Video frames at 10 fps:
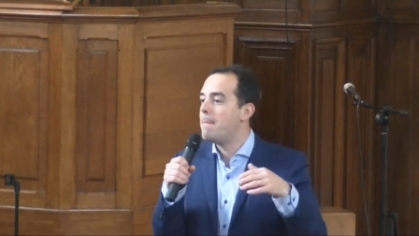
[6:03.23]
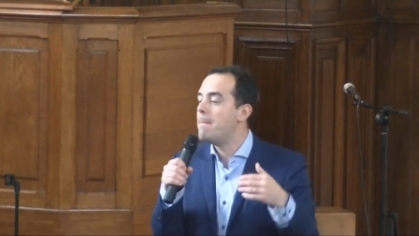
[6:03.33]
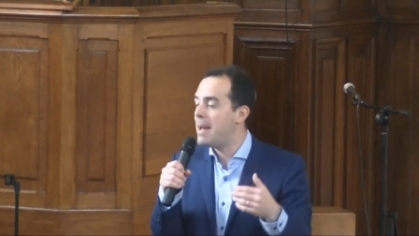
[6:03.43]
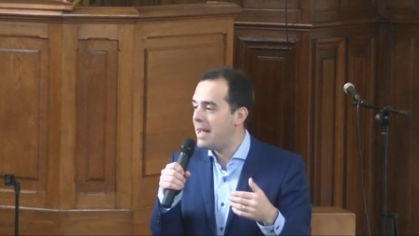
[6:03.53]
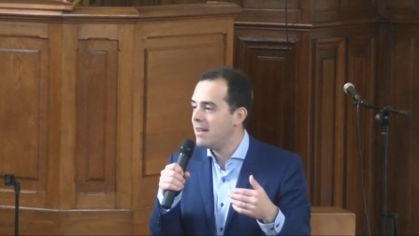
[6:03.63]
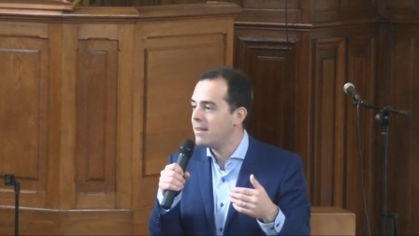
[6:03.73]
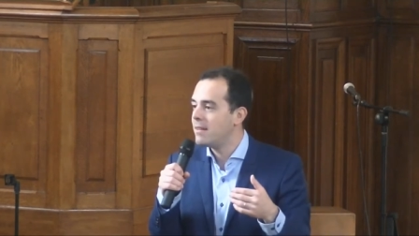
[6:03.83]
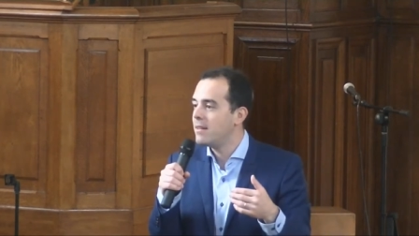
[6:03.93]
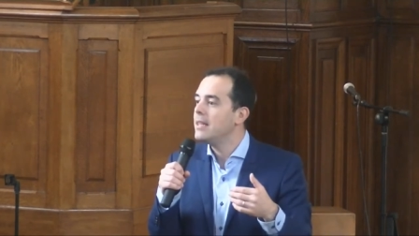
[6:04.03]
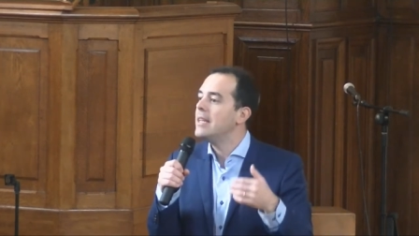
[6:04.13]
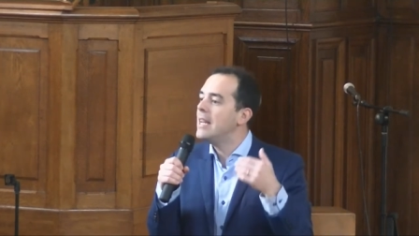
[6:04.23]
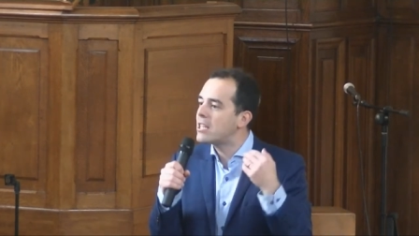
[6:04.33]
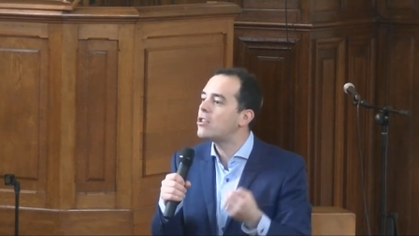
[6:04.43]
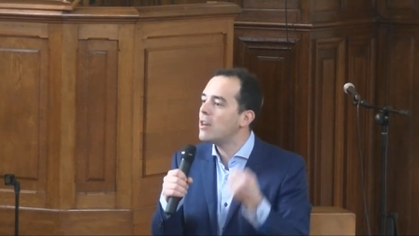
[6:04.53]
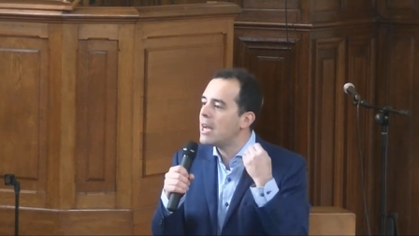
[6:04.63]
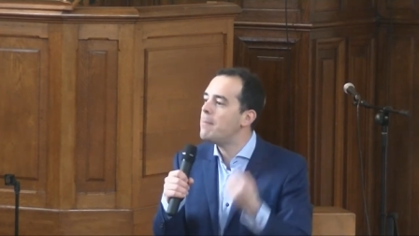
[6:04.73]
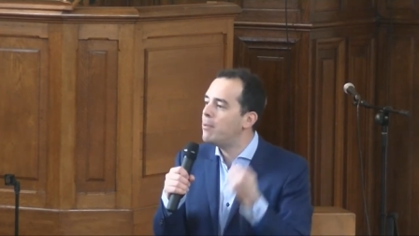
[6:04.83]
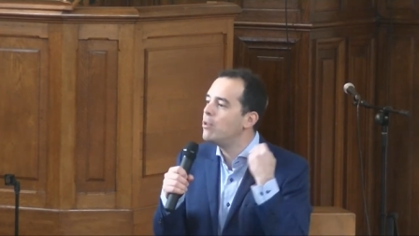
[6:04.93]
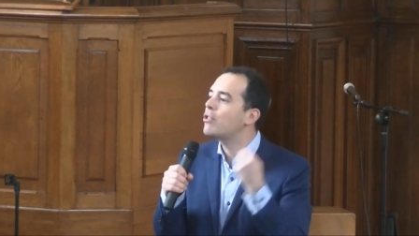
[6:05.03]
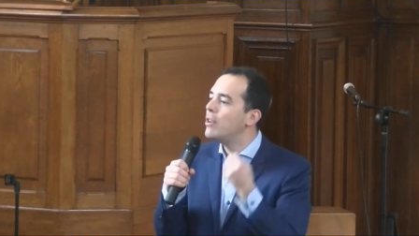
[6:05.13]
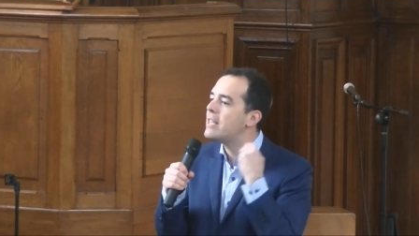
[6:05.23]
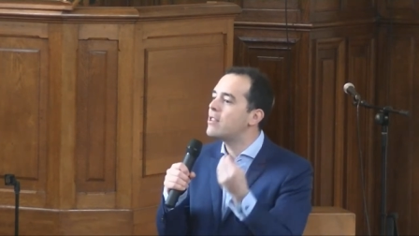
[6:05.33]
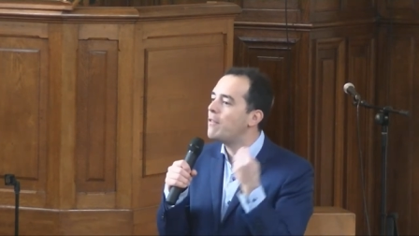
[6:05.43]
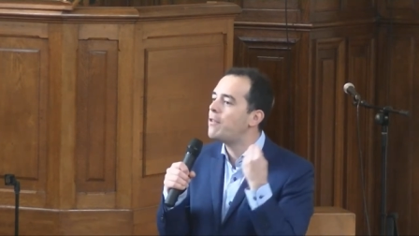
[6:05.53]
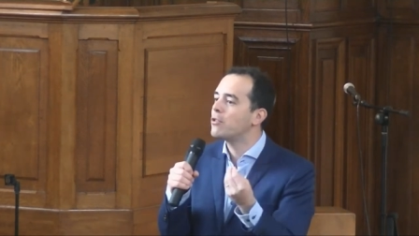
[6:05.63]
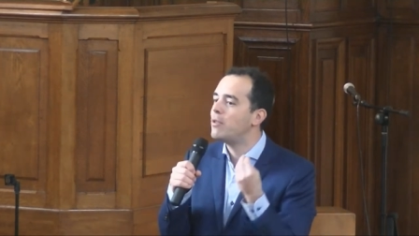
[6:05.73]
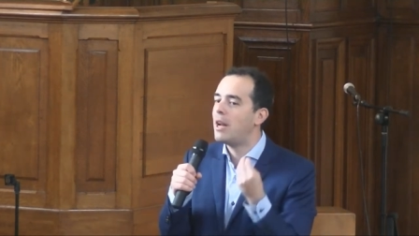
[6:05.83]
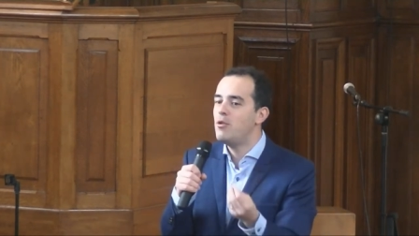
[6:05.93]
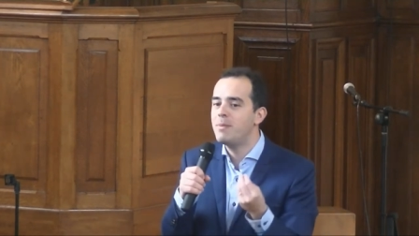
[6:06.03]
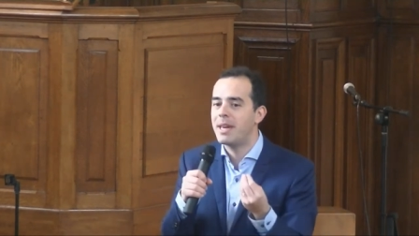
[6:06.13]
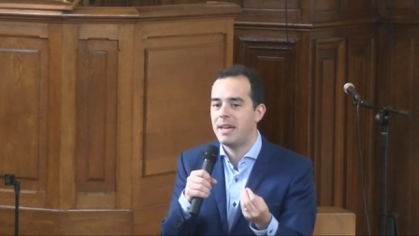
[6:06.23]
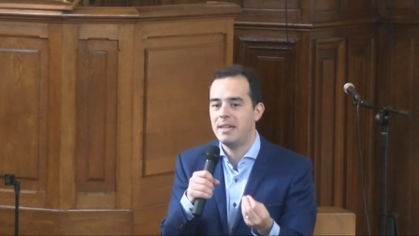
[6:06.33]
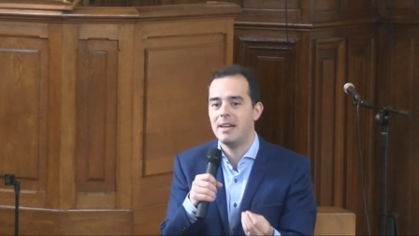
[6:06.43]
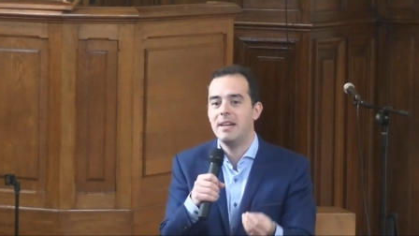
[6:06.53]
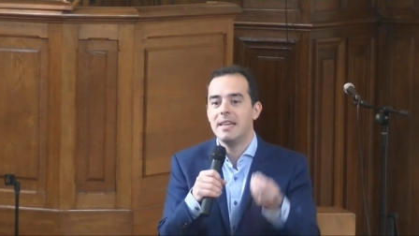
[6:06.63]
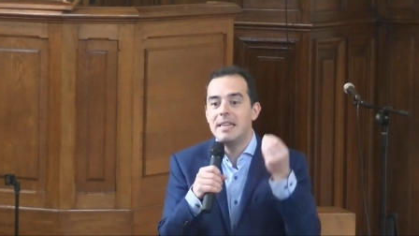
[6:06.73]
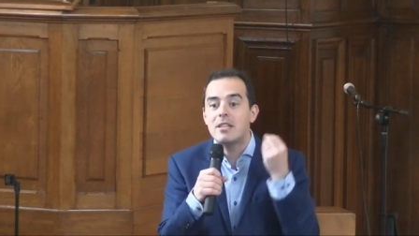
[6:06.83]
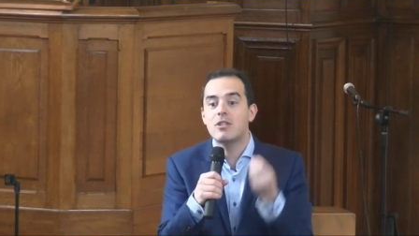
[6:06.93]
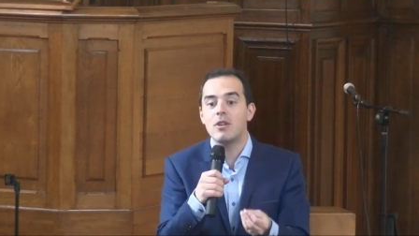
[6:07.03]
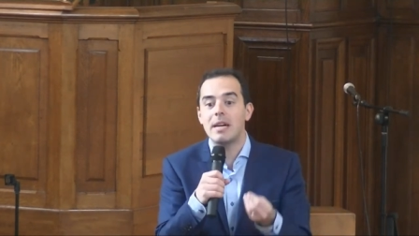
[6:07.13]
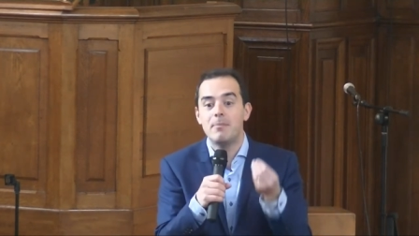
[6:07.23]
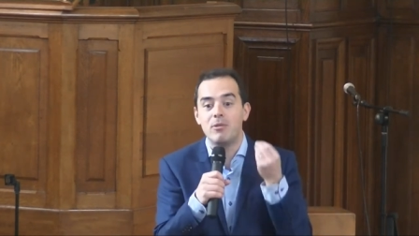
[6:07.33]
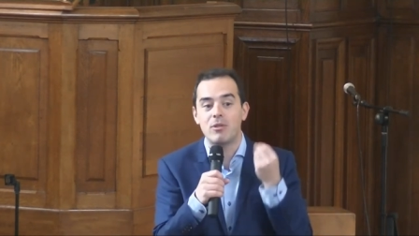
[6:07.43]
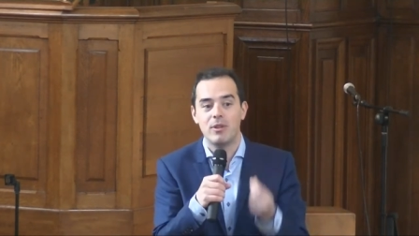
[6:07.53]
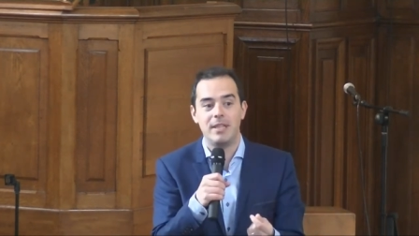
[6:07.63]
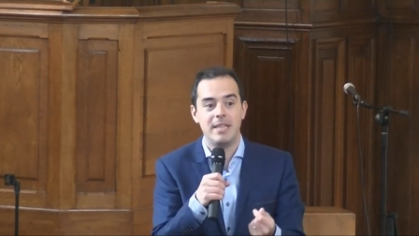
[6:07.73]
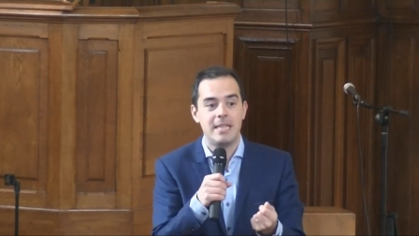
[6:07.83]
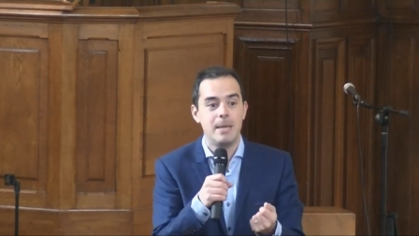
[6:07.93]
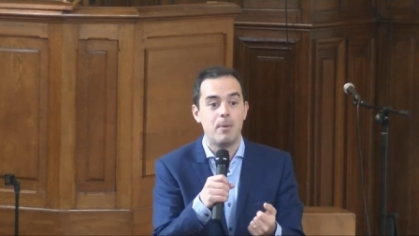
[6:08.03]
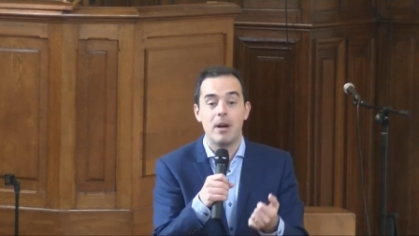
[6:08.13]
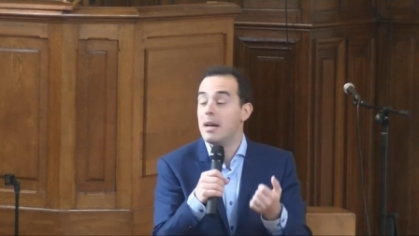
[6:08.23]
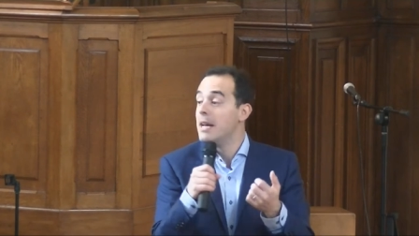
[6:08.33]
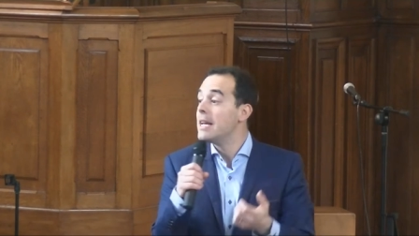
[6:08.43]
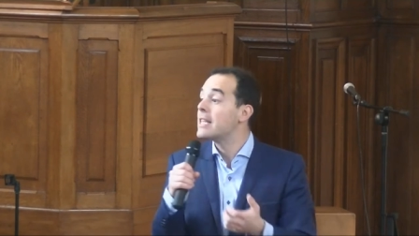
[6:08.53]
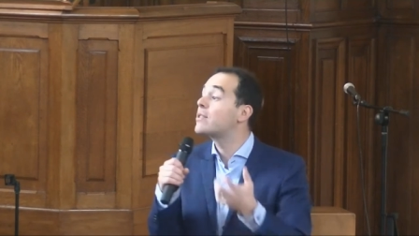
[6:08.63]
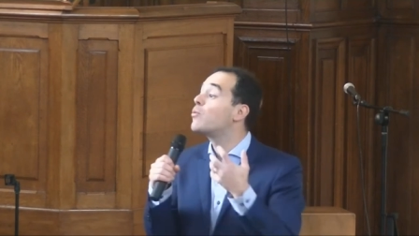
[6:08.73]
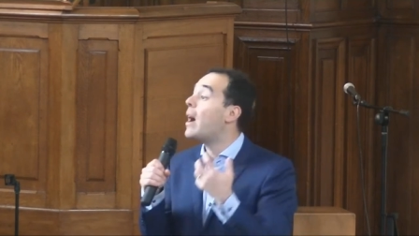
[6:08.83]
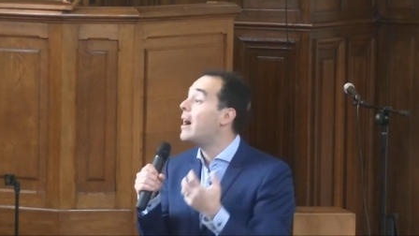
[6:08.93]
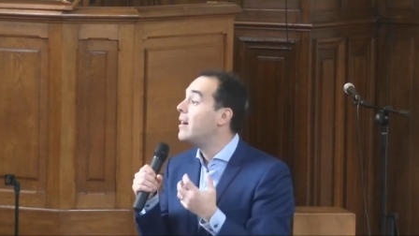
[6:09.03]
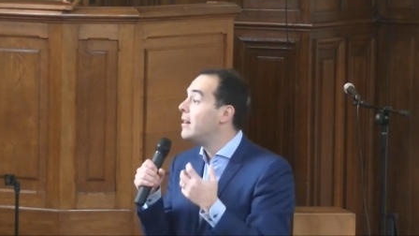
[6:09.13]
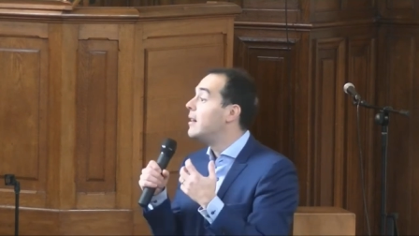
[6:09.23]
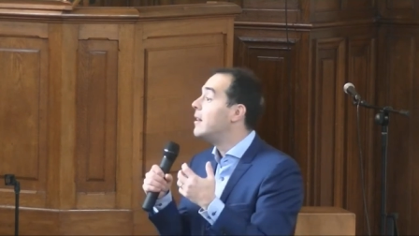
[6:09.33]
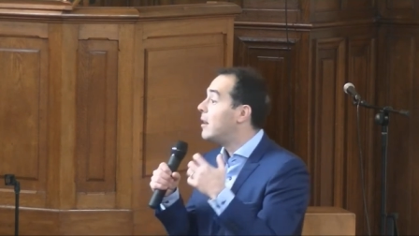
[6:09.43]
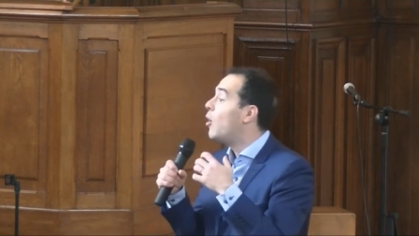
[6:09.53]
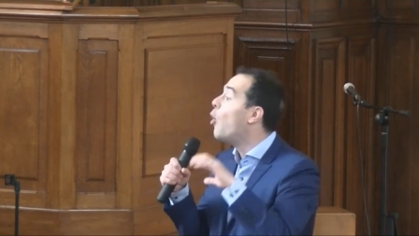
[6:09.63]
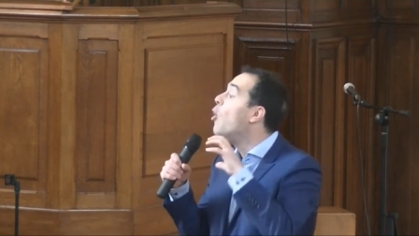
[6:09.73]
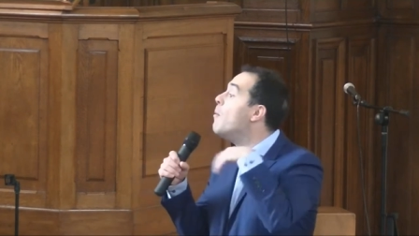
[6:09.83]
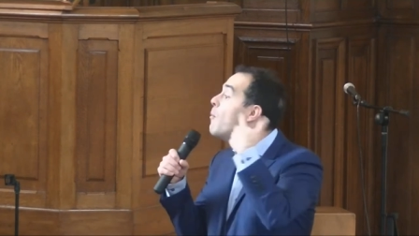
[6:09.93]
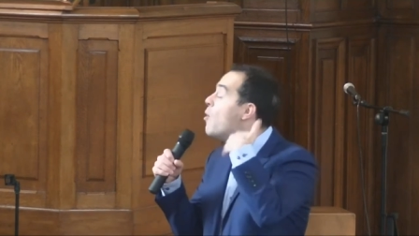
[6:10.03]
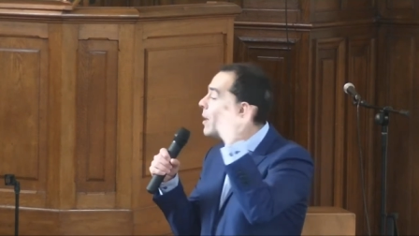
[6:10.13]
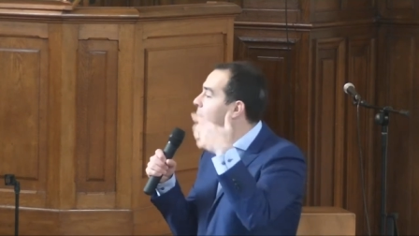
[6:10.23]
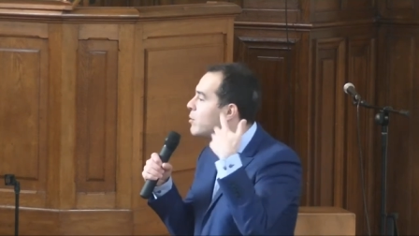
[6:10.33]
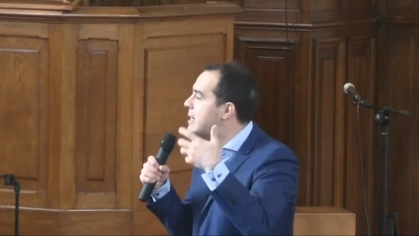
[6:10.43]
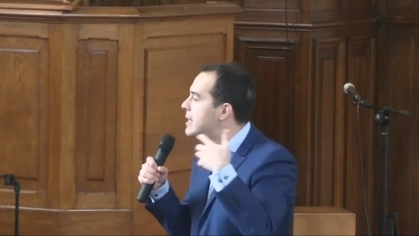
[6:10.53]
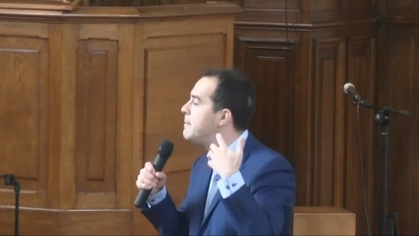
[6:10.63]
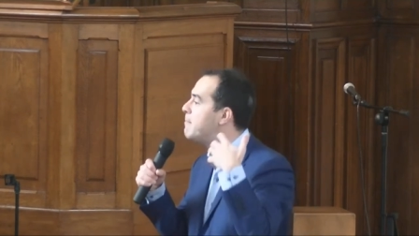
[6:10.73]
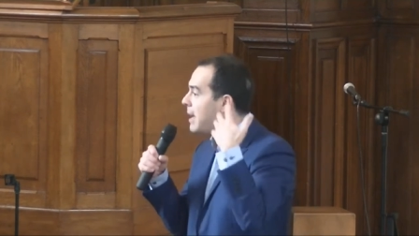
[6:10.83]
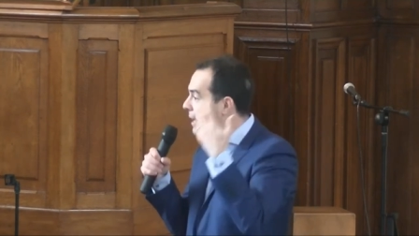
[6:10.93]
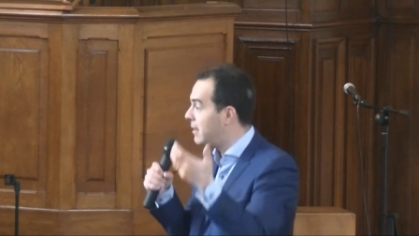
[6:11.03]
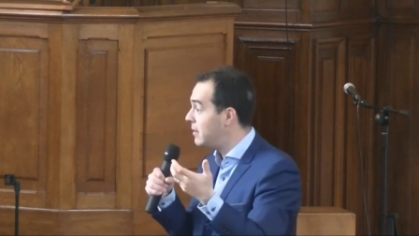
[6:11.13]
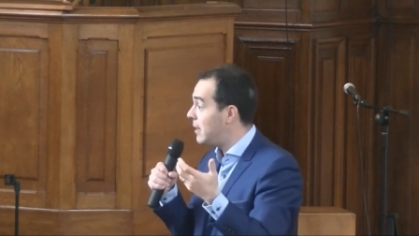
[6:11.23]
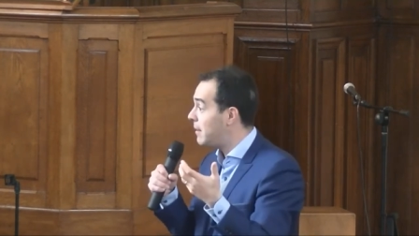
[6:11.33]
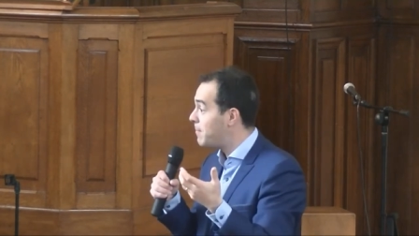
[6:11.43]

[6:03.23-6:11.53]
Mais il serait bon que les enfants de la lumière, il serait bon que les disciples soient au moins aussi malins